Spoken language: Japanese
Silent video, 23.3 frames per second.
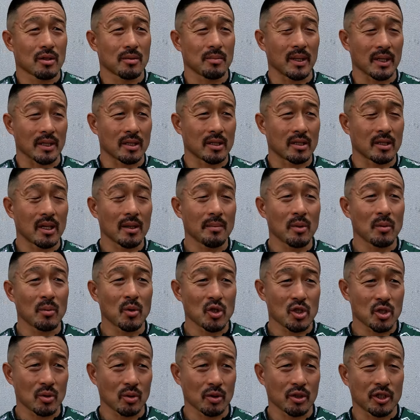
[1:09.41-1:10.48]
まあ、期待も
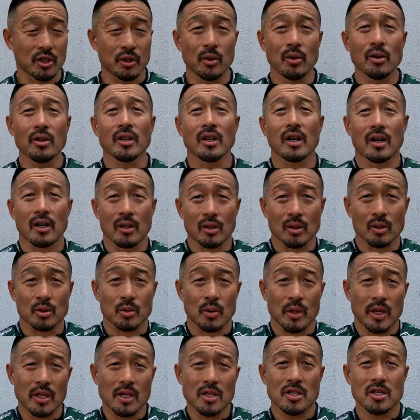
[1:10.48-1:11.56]
もちろん強いんだけど、
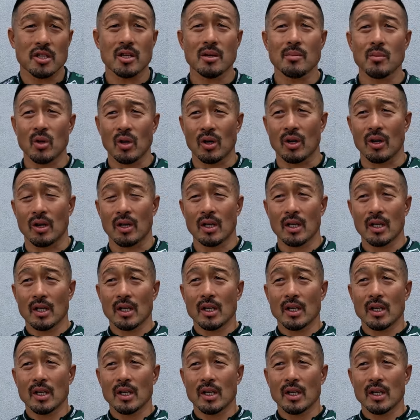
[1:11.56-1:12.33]
それにしても、